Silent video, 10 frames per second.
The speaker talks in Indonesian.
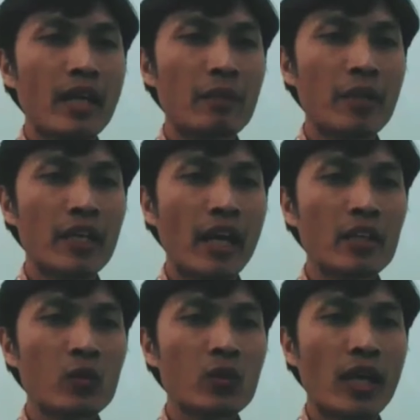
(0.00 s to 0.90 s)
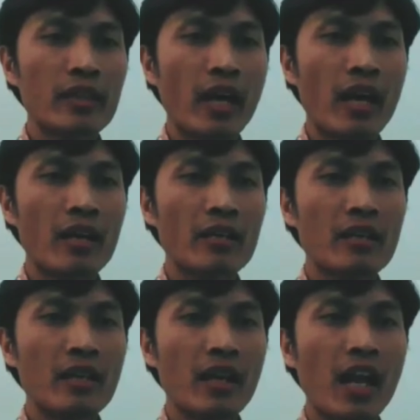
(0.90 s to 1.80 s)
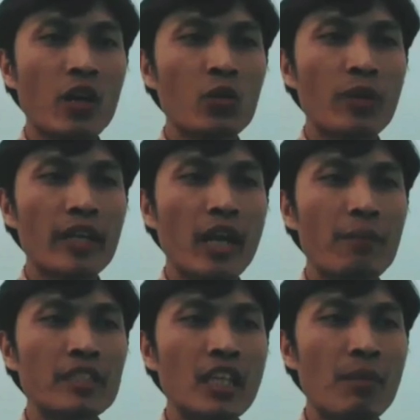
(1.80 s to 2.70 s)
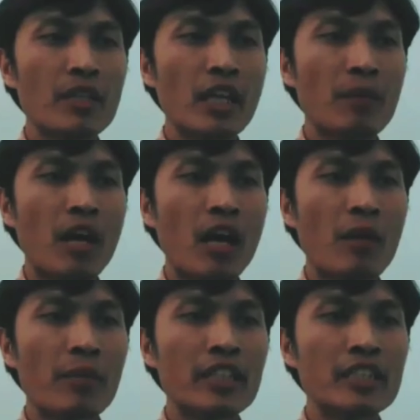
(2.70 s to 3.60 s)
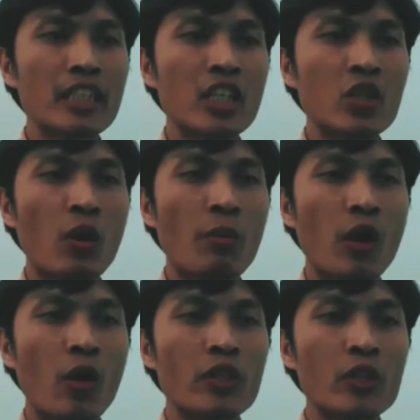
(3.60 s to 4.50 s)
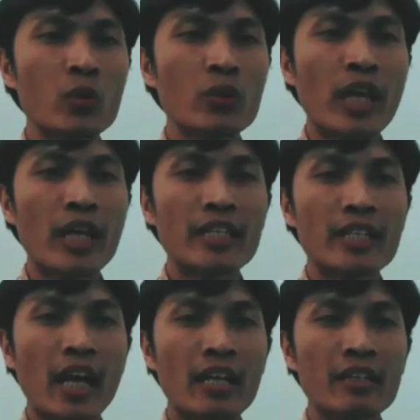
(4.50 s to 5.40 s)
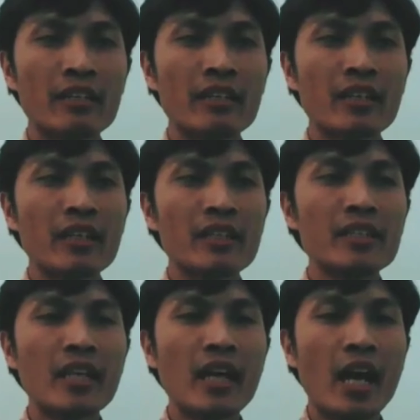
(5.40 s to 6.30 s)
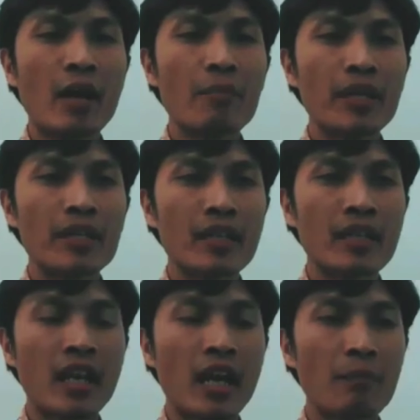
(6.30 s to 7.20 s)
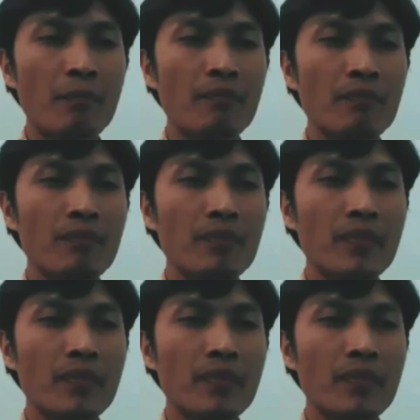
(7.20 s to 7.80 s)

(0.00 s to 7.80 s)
Dan mereka itu datang, lalu mereka bersama-sama mengisi kedua perahu itu dengan ikan, hingga hampir tenggelam.